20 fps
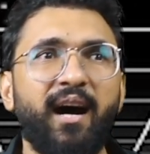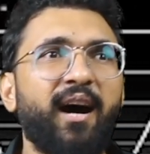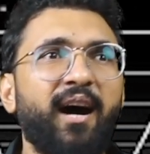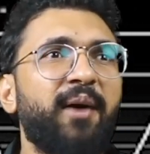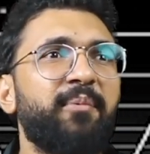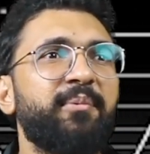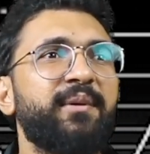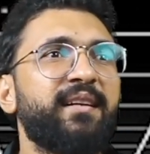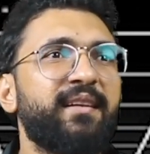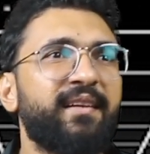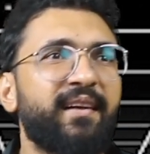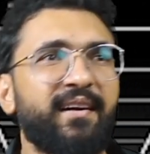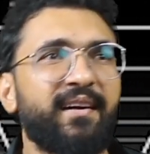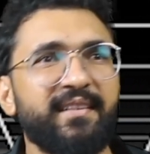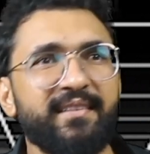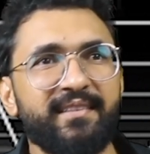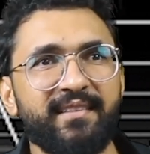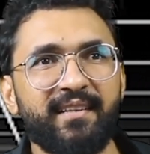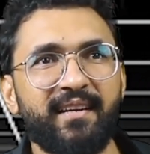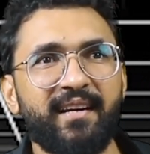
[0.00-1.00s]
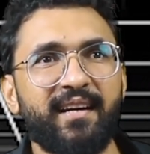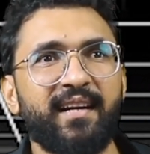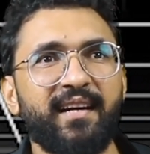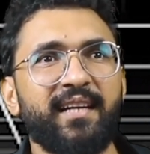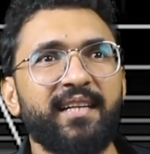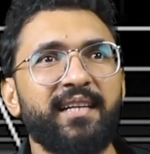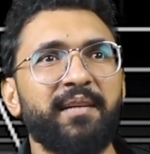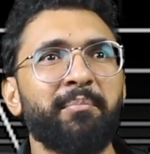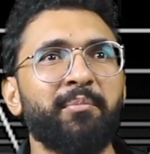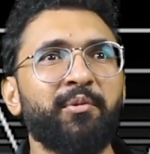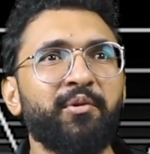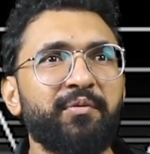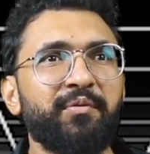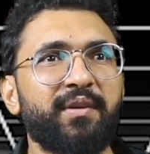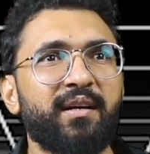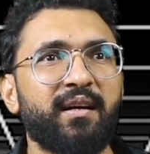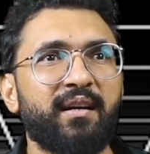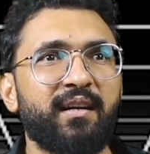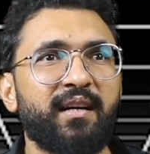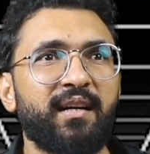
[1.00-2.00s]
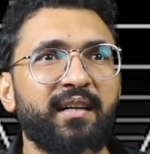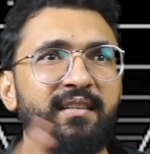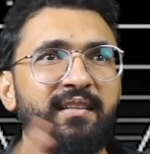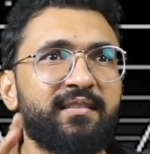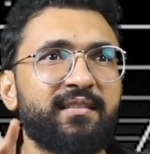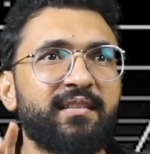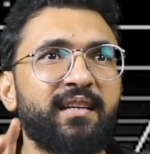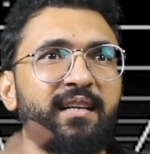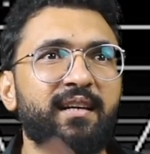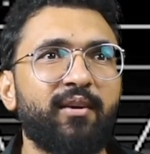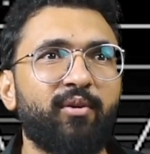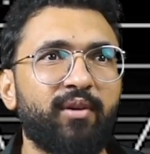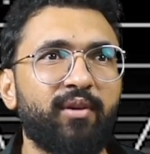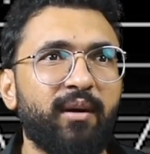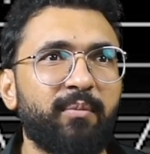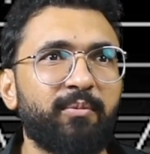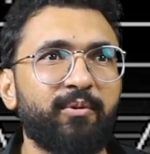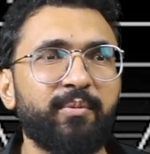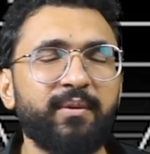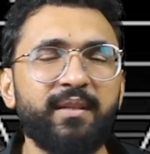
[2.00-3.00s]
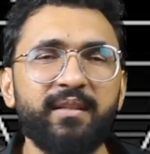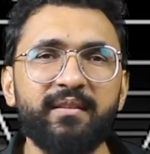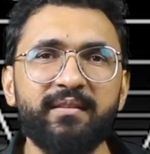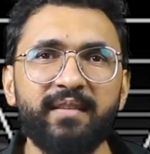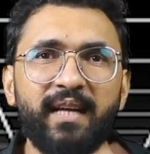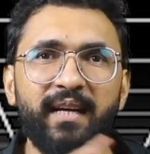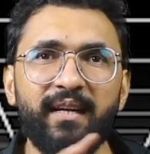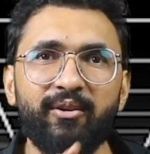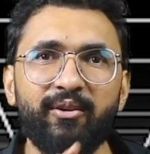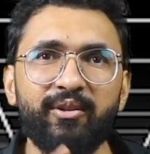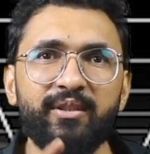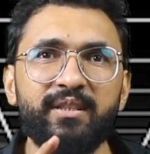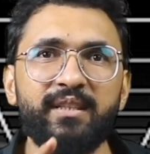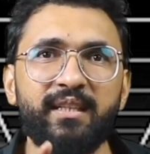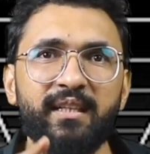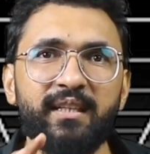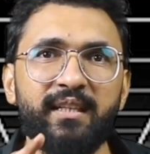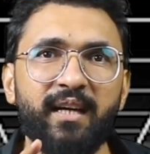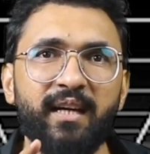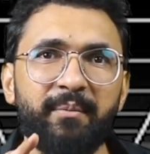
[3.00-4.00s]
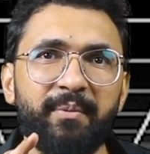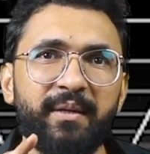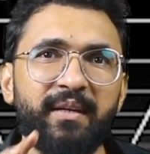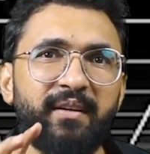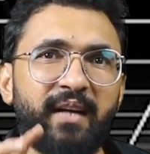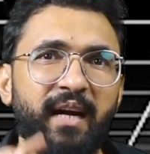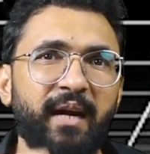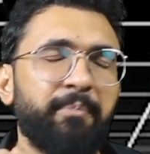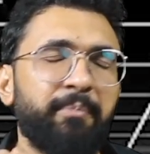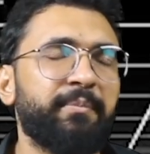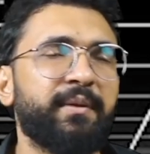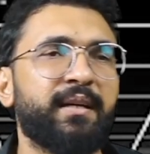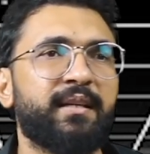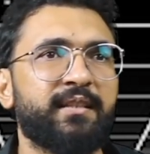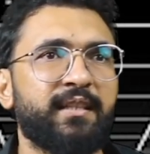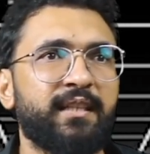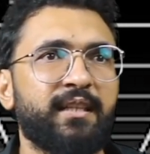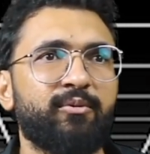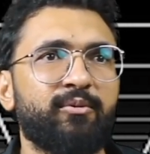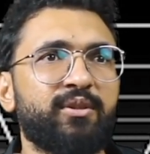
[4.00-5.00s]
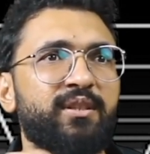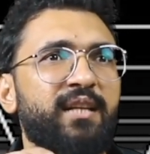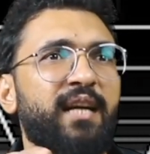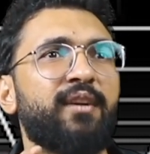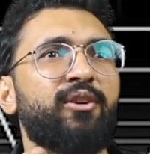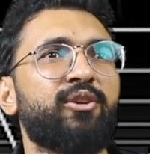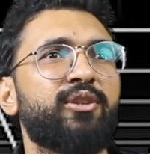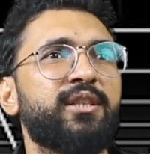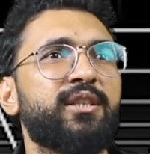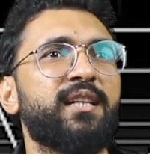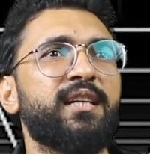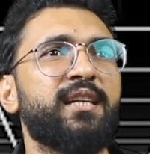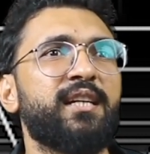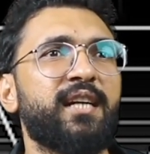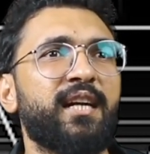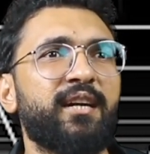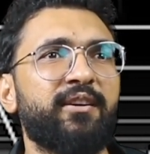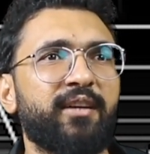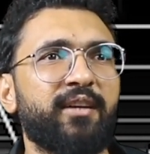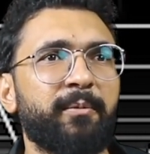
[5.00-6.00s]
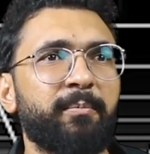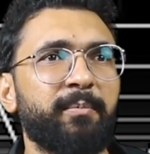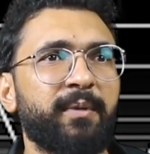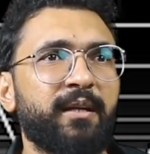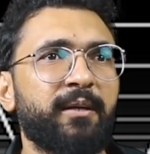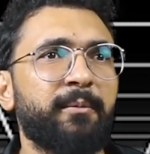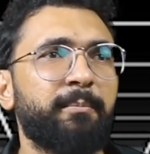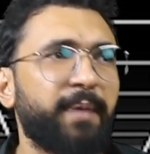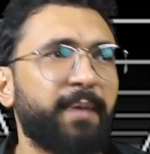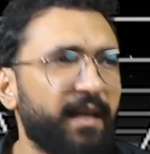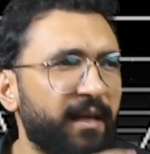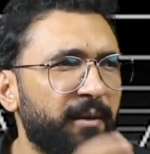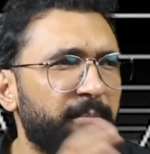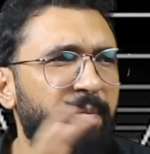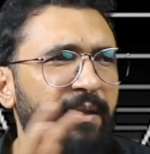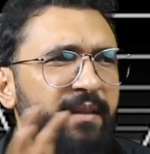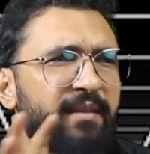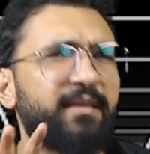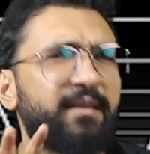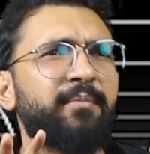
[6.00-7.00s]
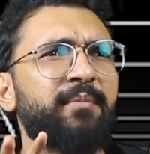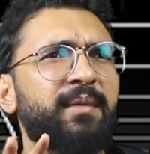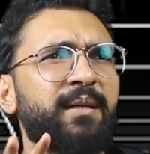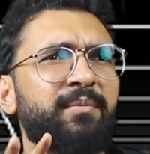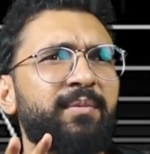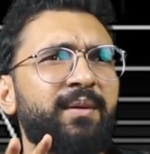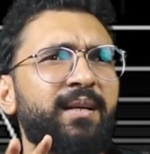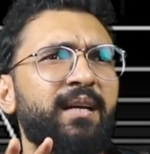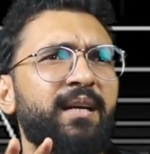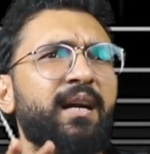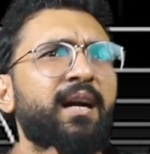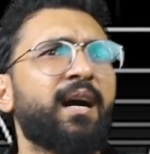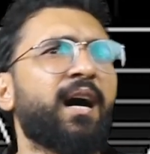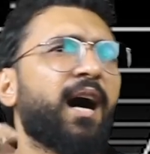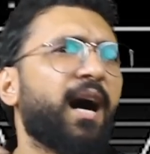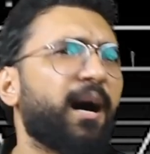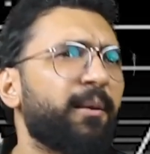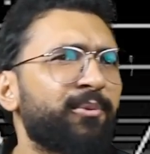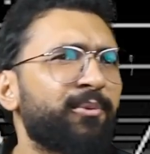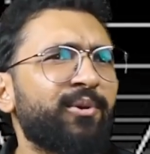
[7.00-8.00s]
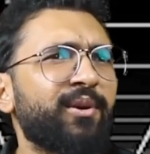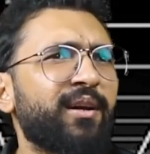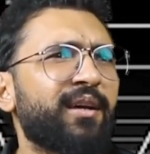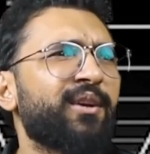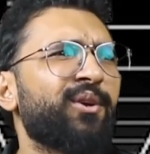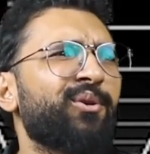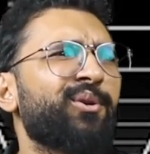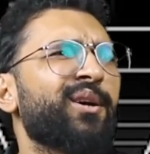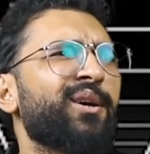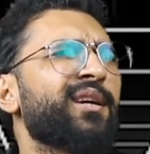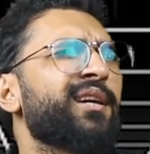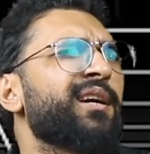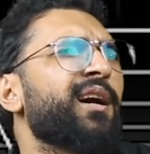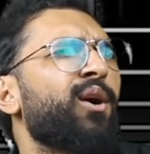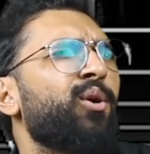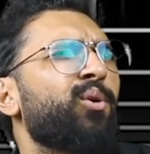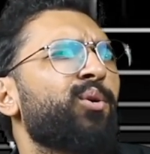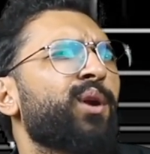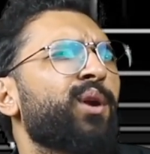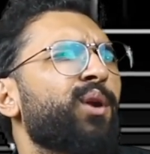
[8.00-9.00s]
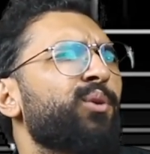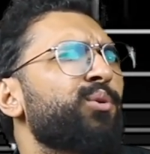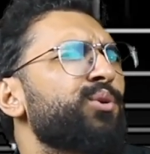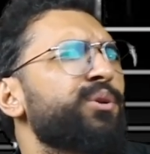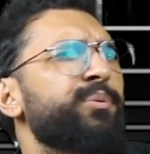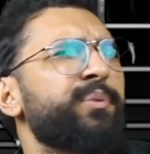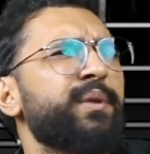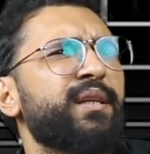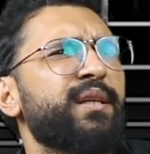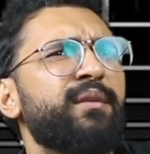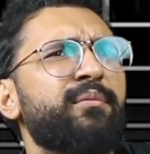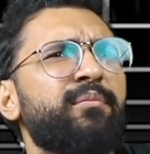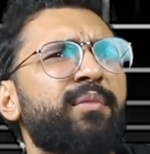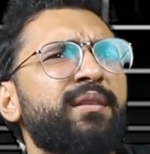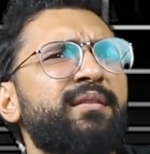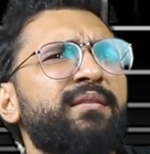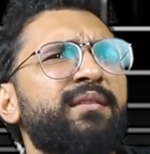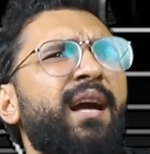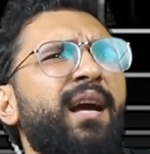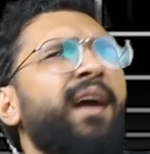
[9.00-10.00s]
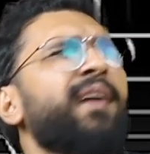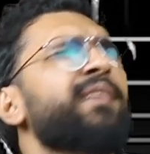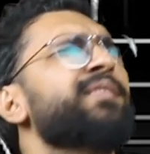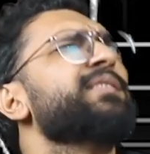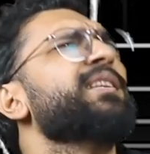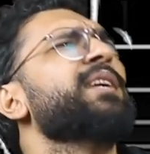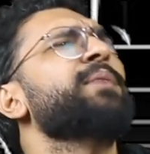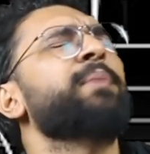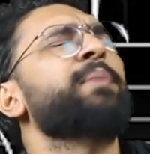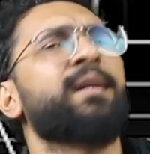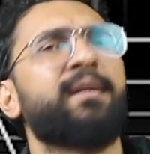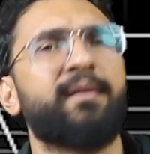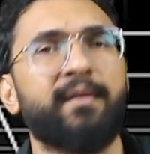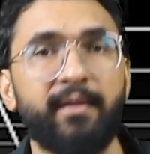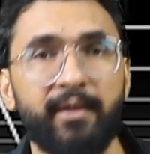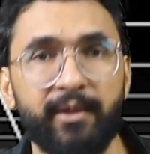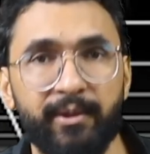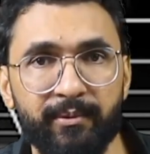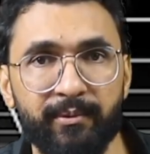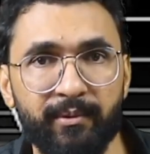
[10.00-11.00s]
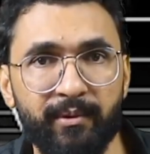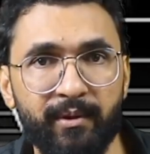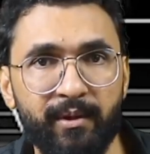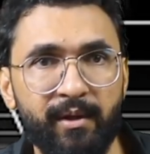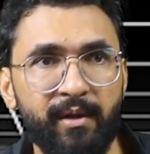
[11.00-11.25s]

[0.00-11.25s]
आप ये डांस करना ये मूव करना इससे क्या होगा आपको पता है साइकोलॉजिकली आप एक ट्रैप में आ जाएंगे वो साइकोलॉजिकली क्या ट्रैप में आएंगे पहले आप बंद कमरे में आपको लग रहा होगा क्या हो रहा है कुछ भी नहीं बस ऐसे ही मैं कर रही हूँ